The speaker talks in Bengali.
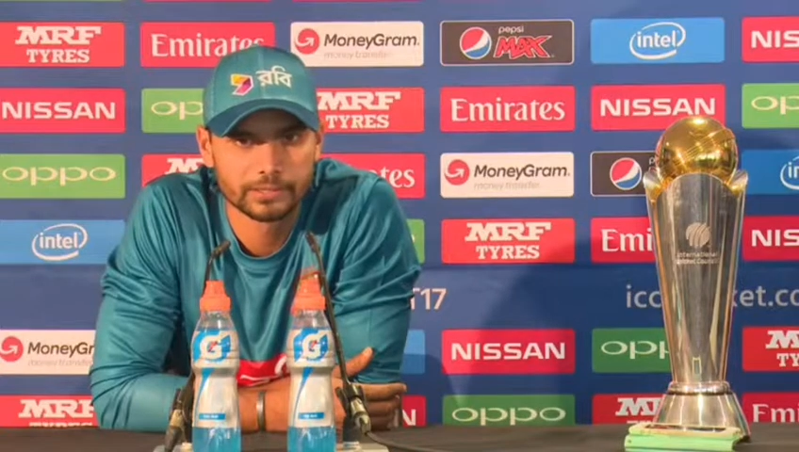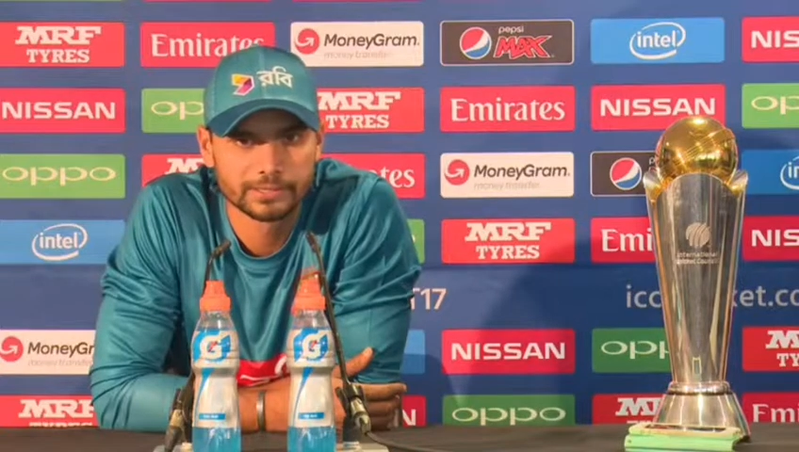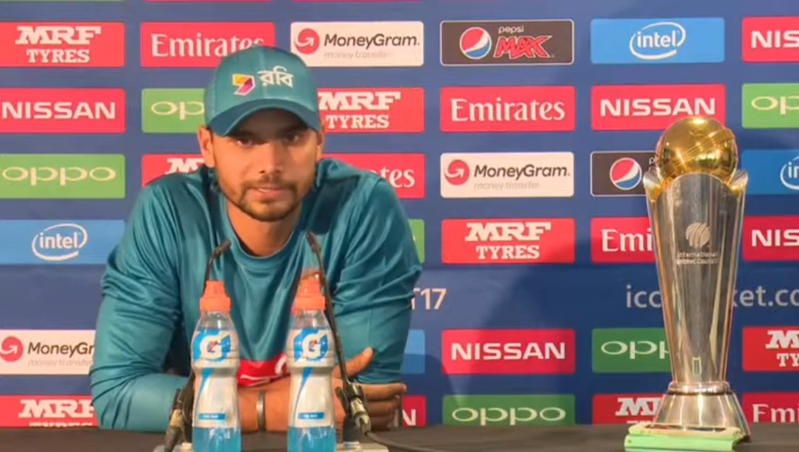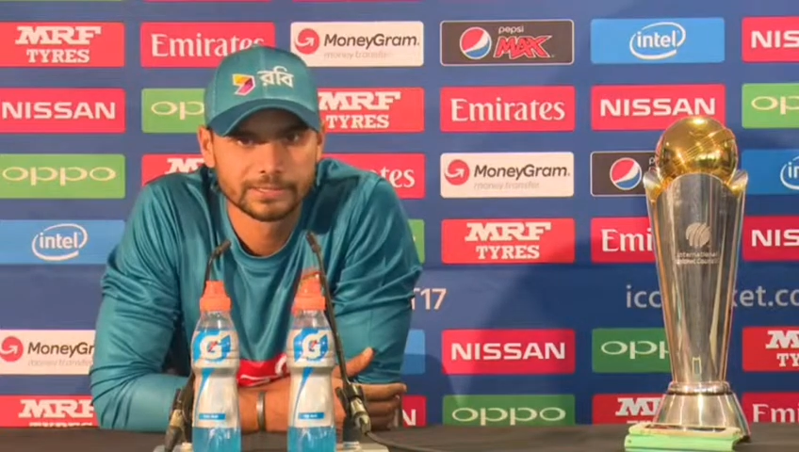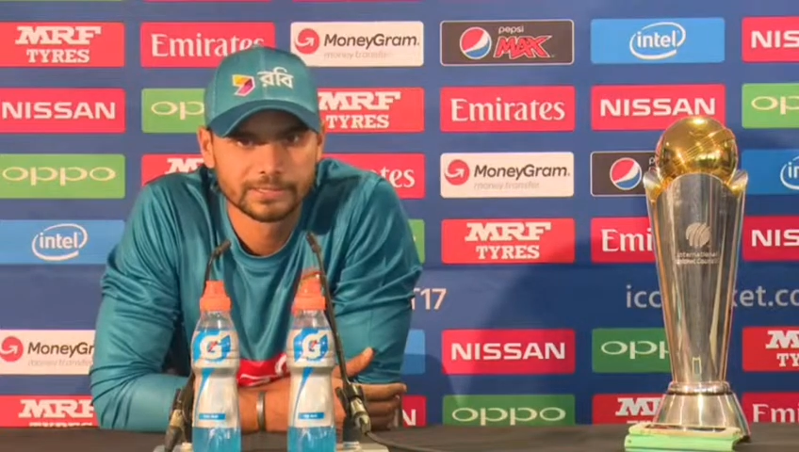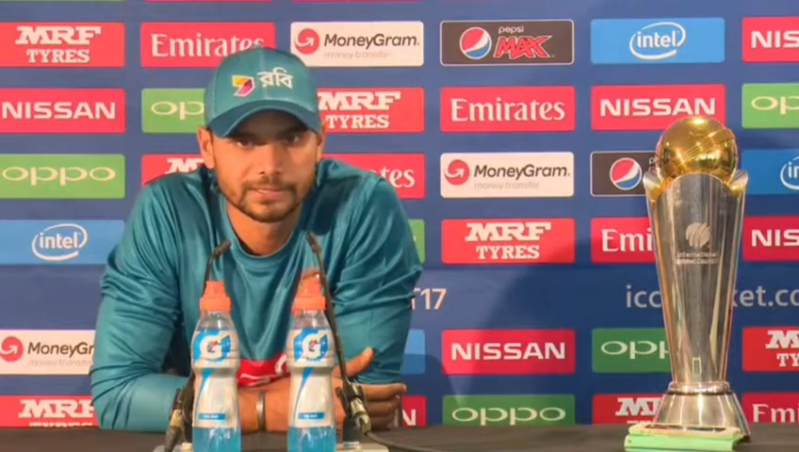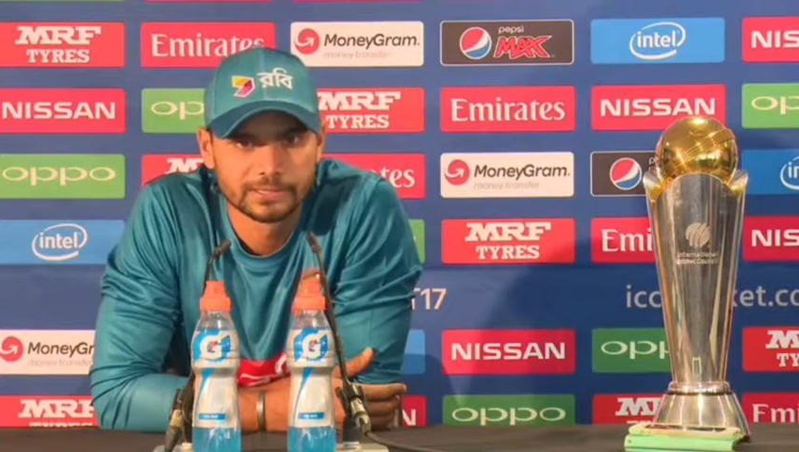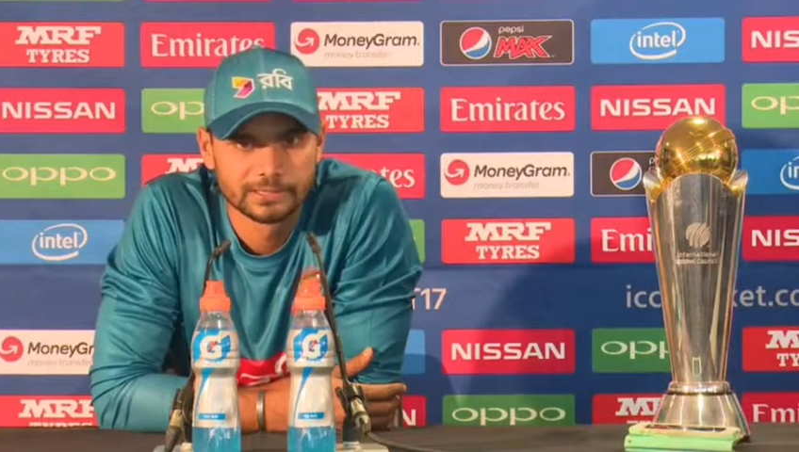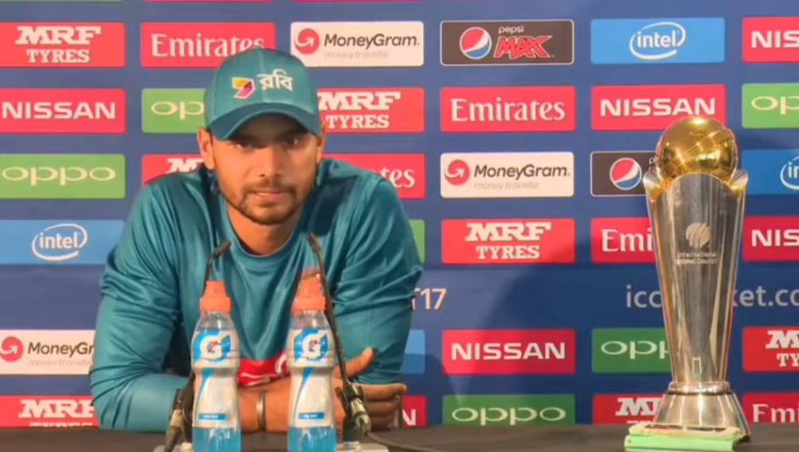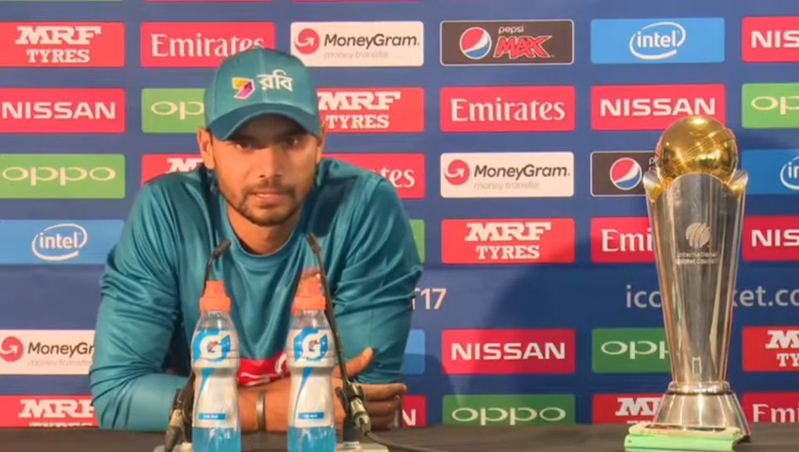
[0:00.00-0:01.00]
বেশি পক
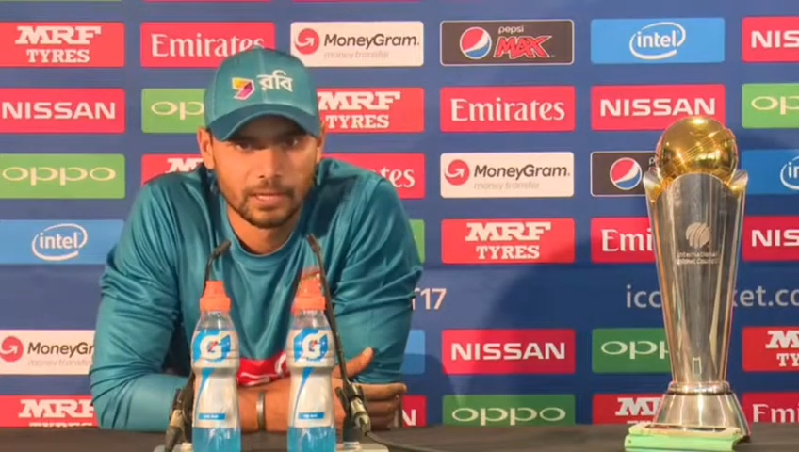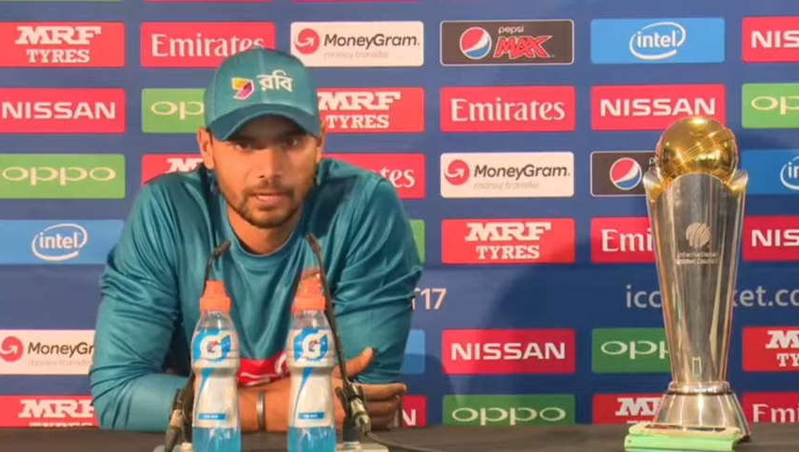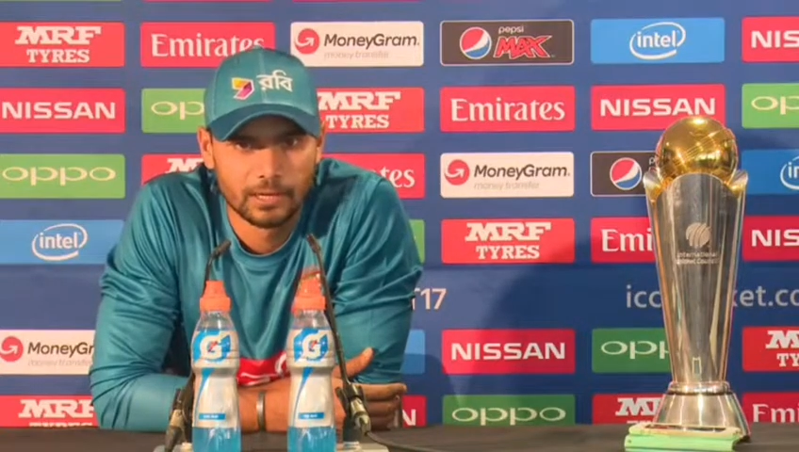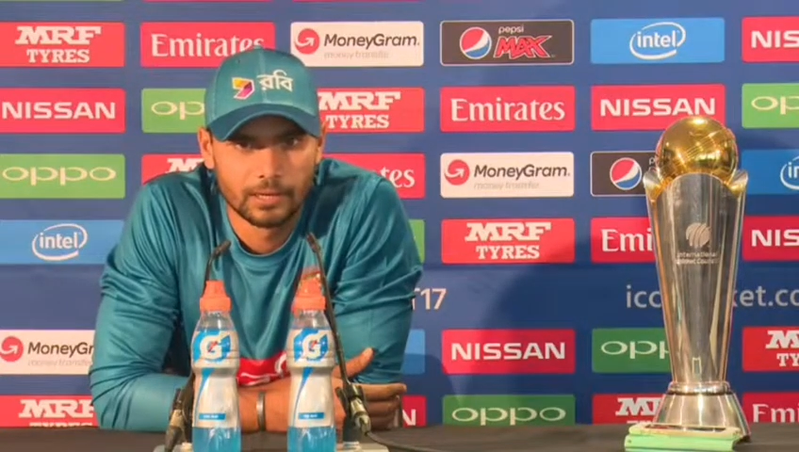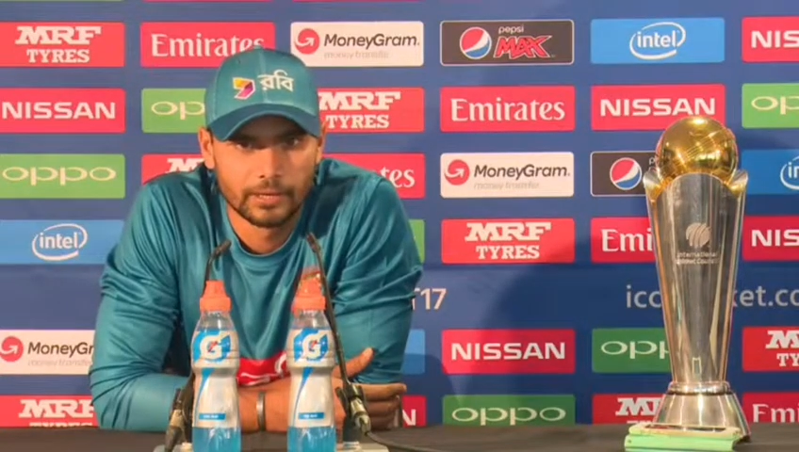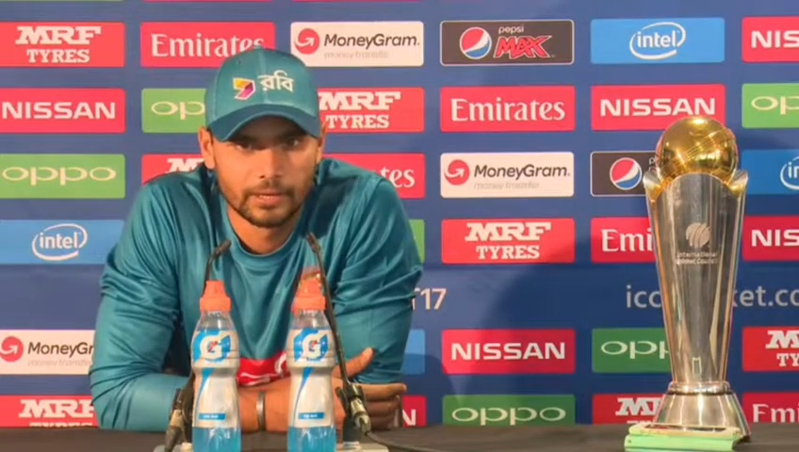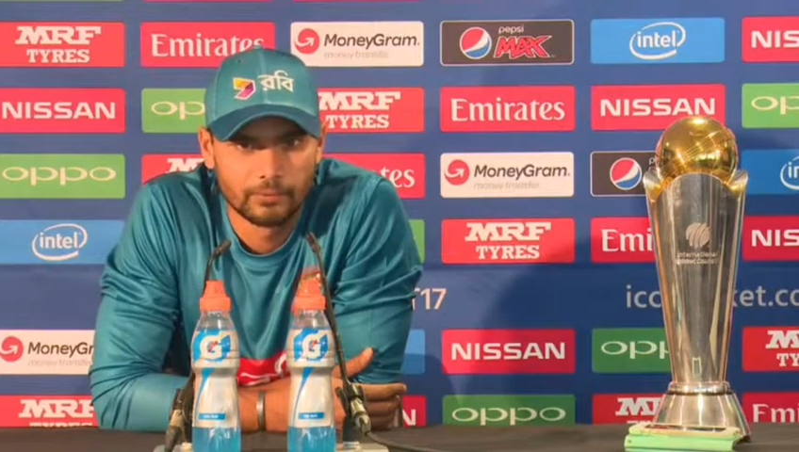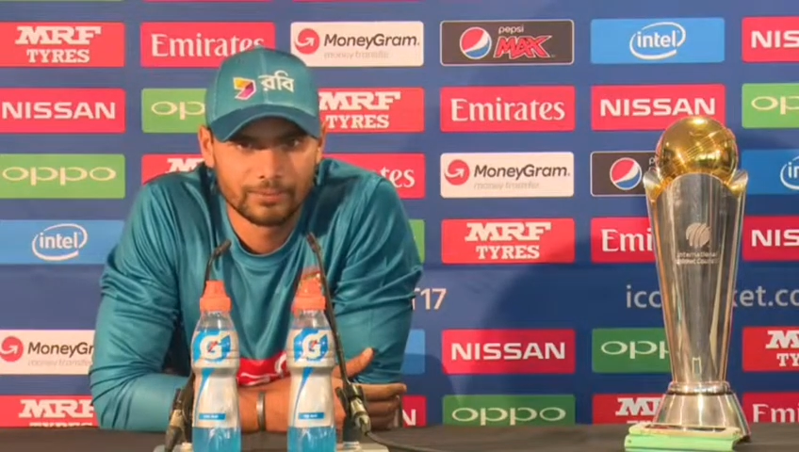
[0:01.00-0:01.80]
পক করতেছিস